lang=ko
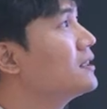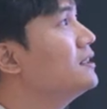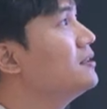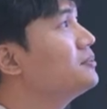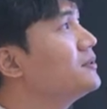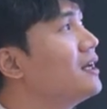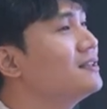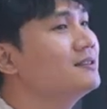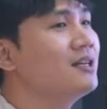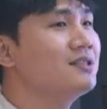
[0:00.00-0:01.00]
그
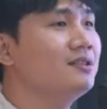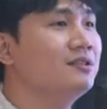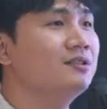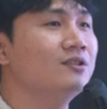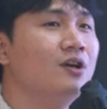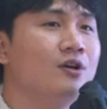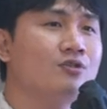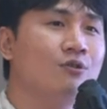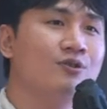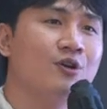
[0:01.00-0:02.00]
인프라는 사실은
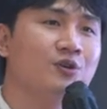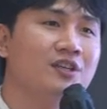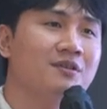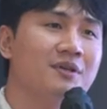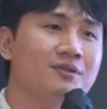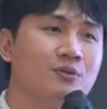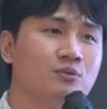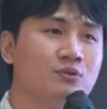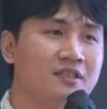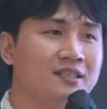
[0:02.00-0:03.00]
서울 경기에
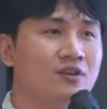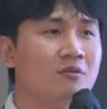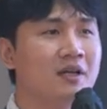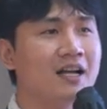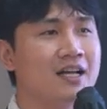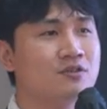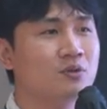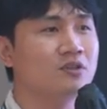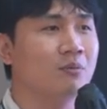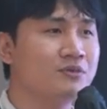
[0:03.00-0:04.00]
비해서도 지역만
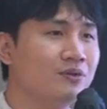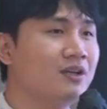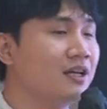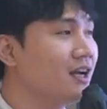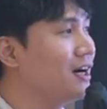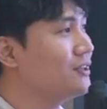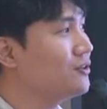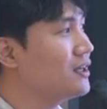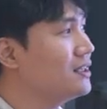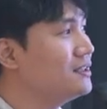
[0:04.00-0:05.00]
가지고 있는 엄청나게
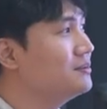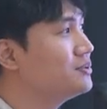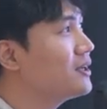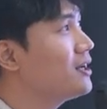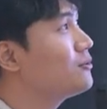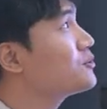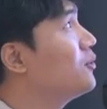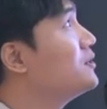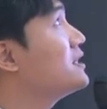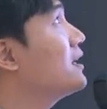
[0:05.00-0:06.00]
강력한 인프라라고
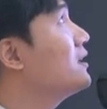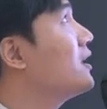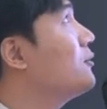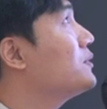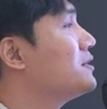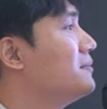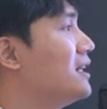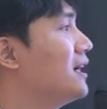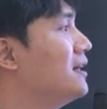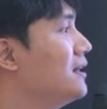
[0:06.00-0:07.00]
저는 생각을 하고
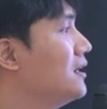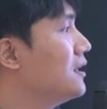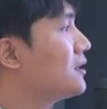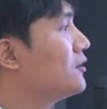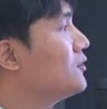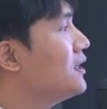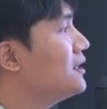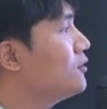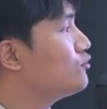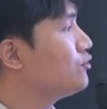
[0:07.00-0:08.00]
있습니다. 그런데
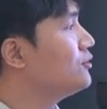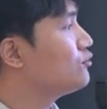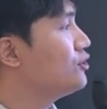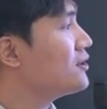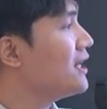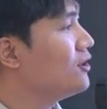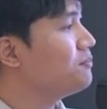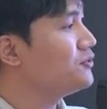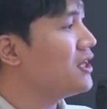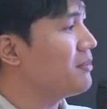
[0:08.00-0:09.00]
이런 주, 주력
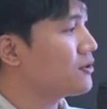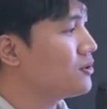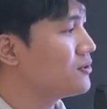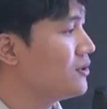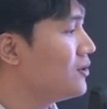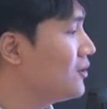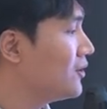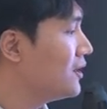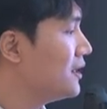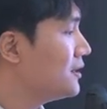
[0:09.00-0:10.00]
산업 분야에
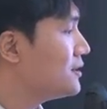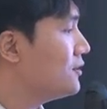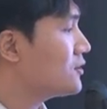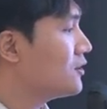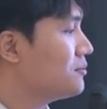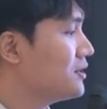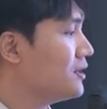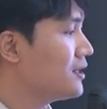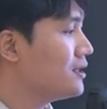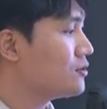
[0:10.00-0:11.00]
맞춰서 지역 창업
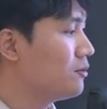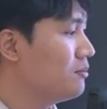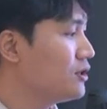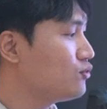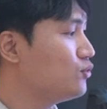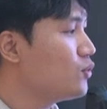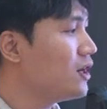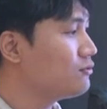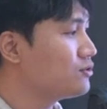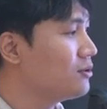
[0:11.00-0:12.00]
생태계의 정말
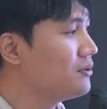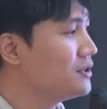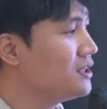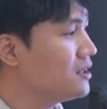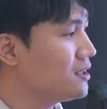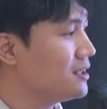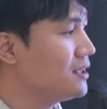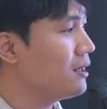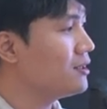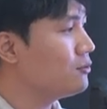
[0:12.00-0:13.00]
중요한 구성원인
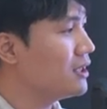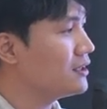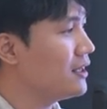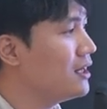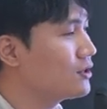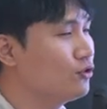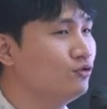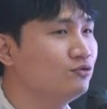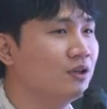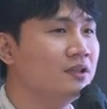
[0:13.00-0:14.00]
기관과 대학,
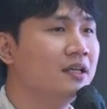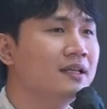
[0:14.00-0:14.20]
연구원